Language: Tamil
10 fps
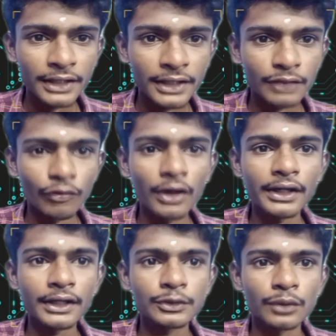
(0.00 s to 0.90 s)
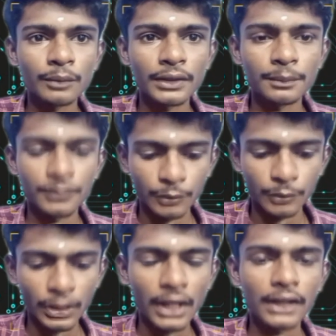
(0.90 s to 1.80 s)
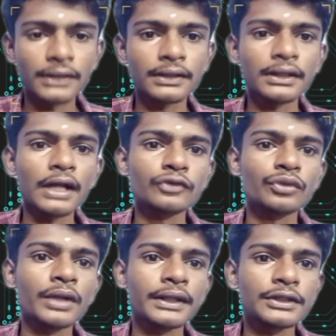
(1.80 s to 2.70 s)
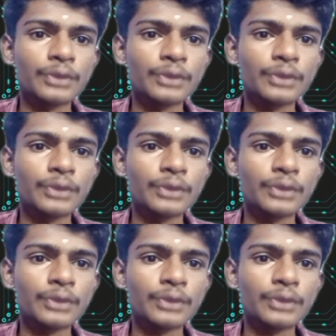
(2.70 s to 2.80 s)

இந்த வாட்டேஜோட மதிப்பு இப்போ உதாரணத்துக்கு நான் சொன்ன இந்த